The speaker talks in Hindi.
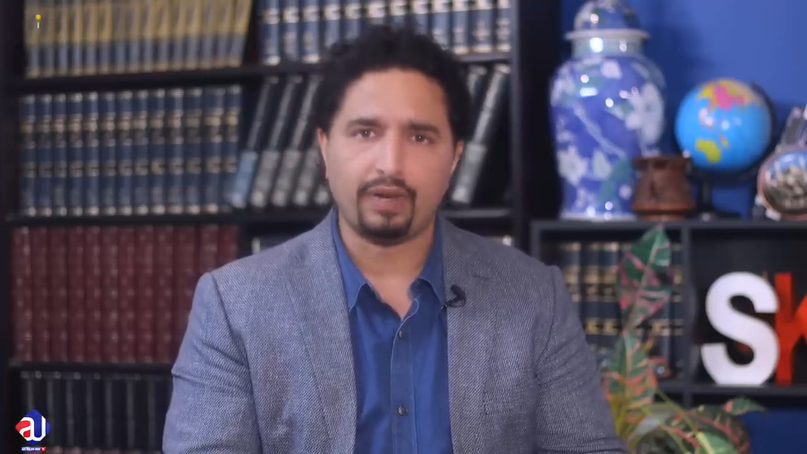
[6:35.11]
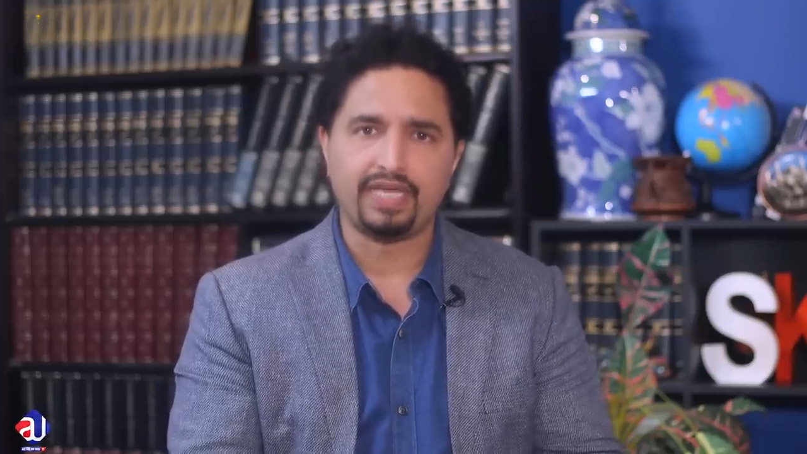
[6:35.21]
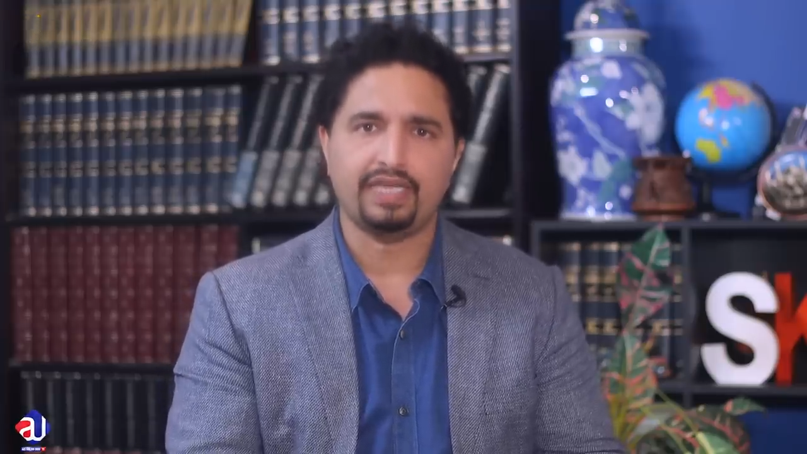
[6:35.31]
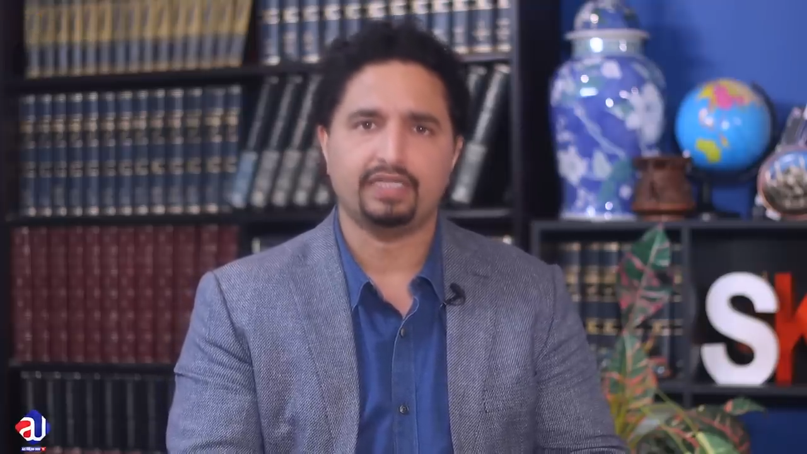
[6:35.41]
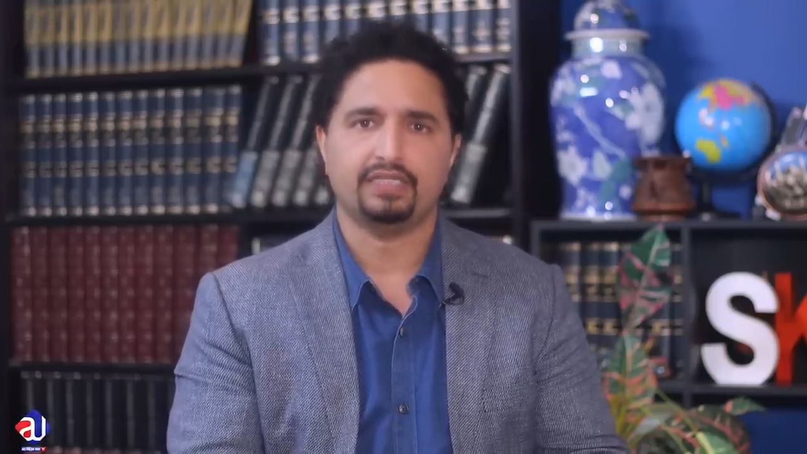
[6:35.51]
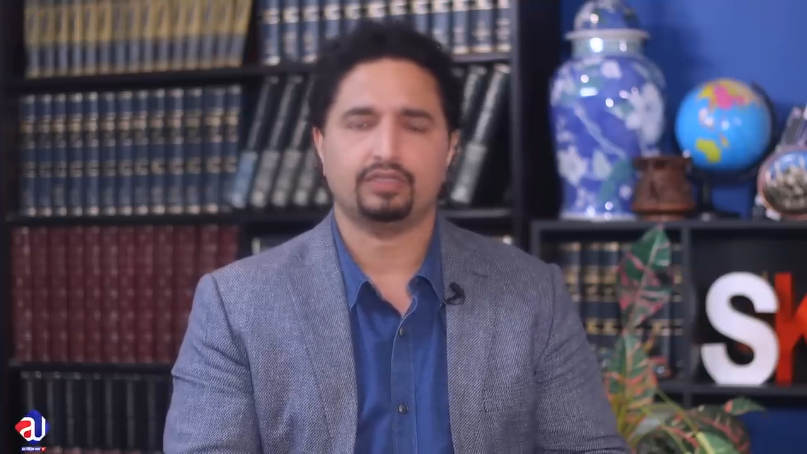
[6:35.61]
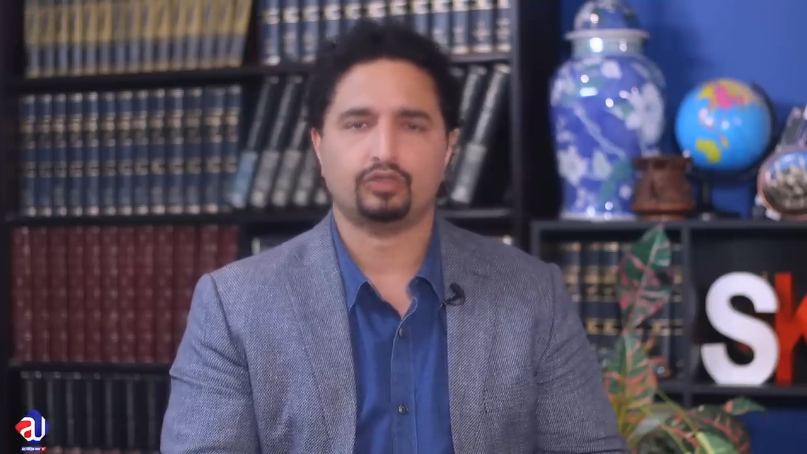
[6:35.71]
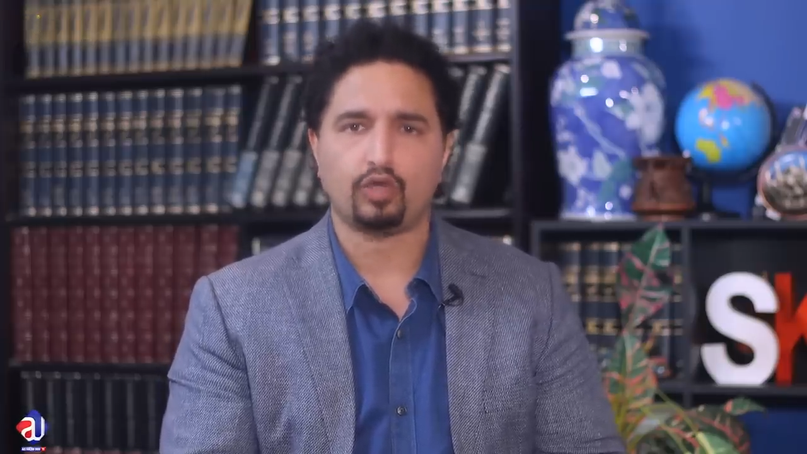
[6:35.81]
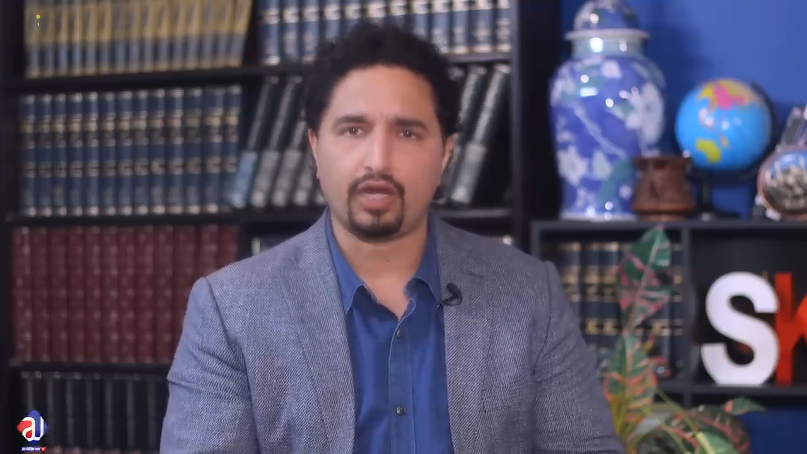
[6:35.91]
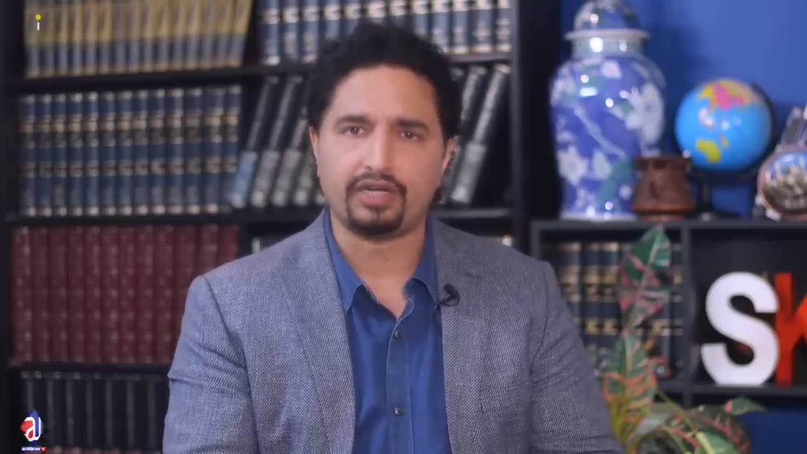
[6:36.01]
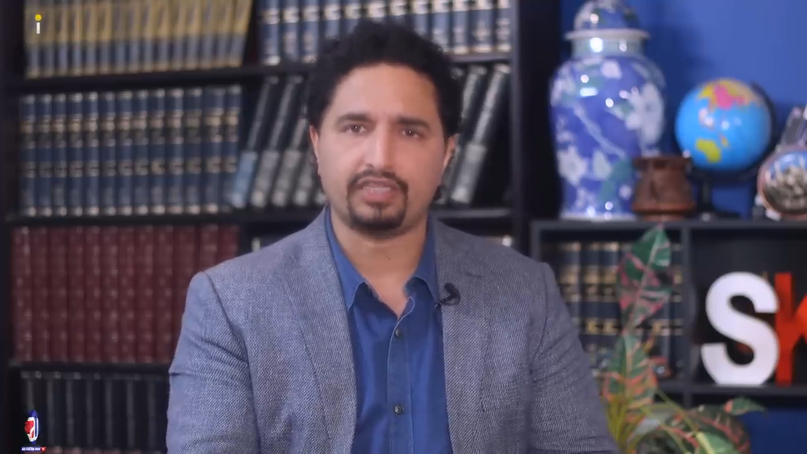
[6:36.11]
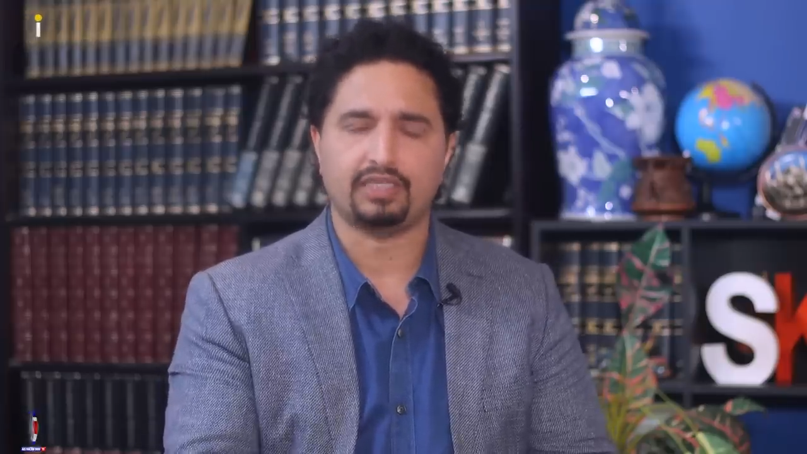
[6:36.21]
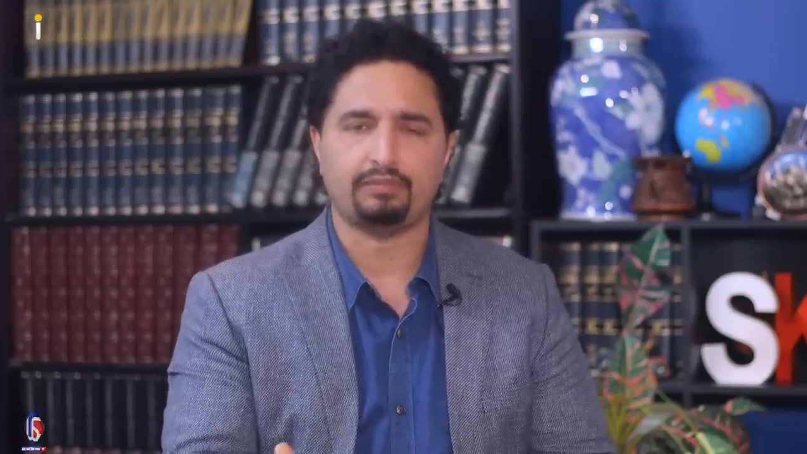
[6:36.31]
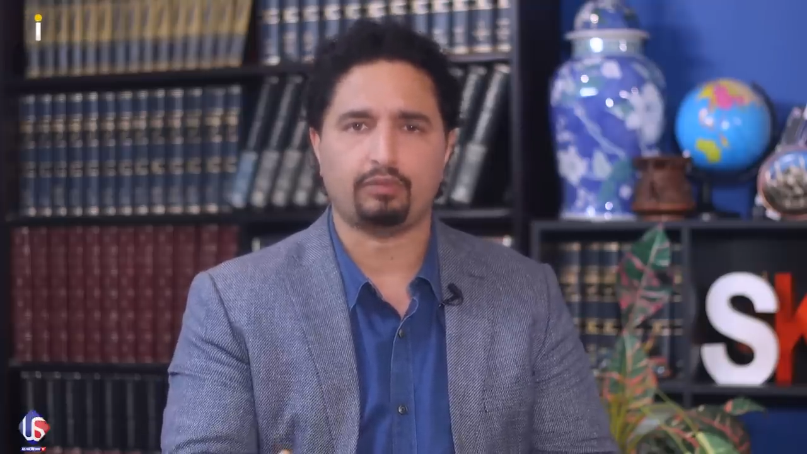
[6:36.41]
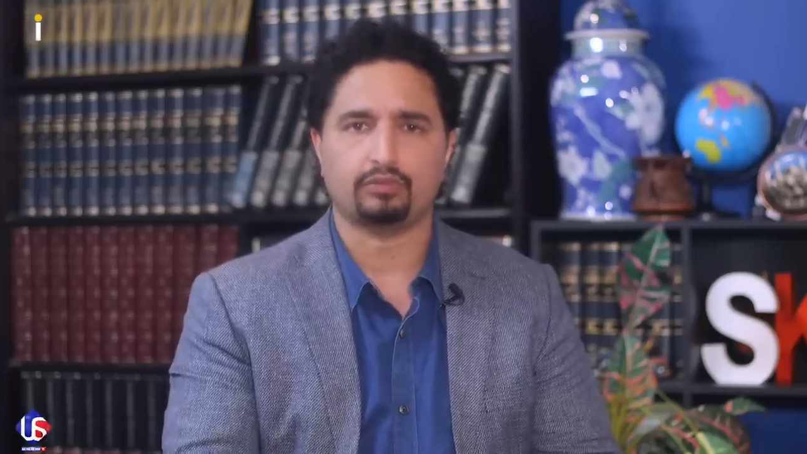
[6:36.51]
बड़ी सॉलिड
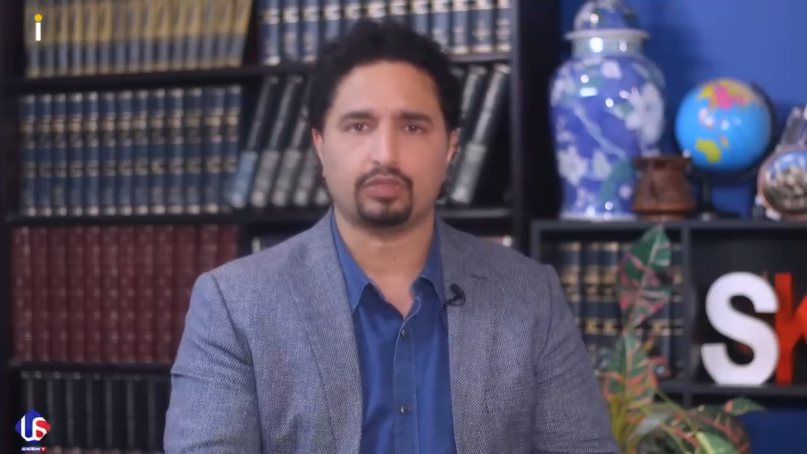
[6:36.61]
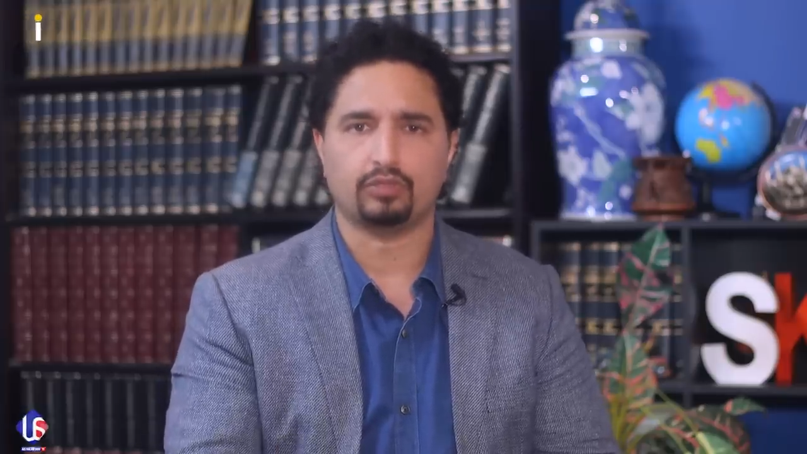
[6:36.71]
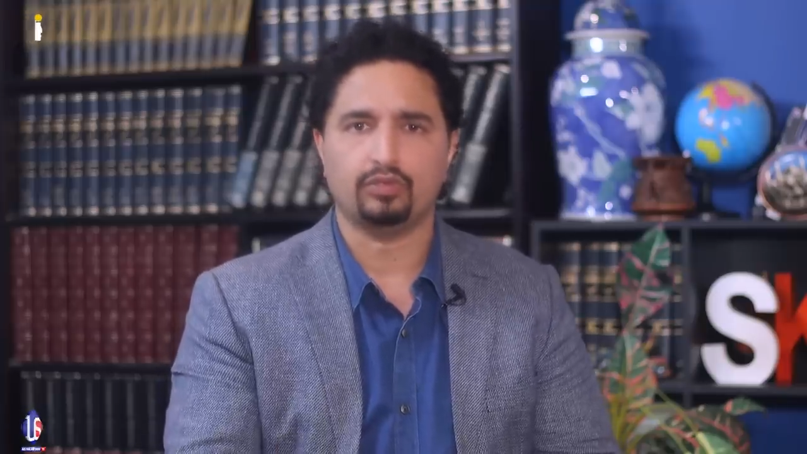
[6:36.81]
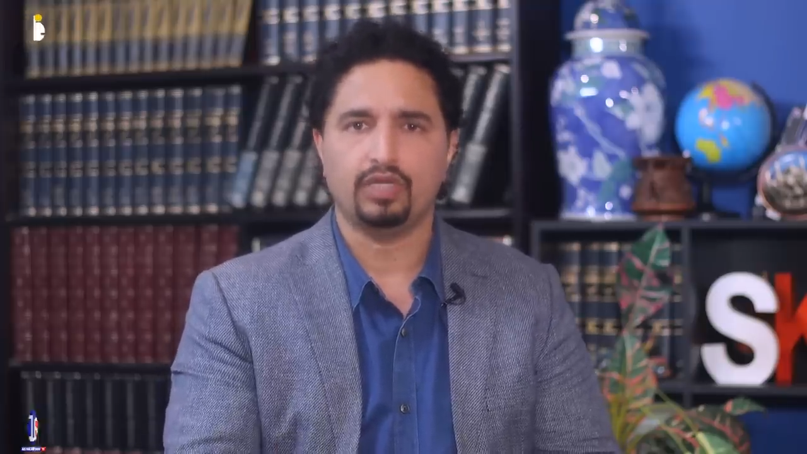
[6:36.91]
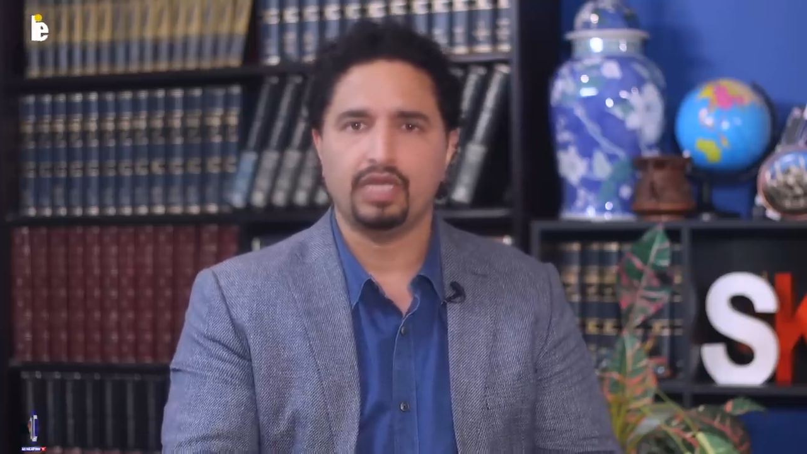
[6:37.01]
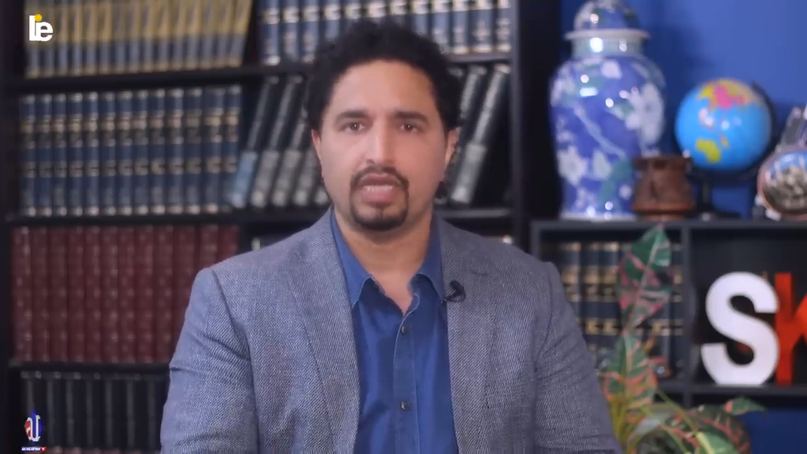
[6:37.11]
रीज़न मैं आपको बताता हूँ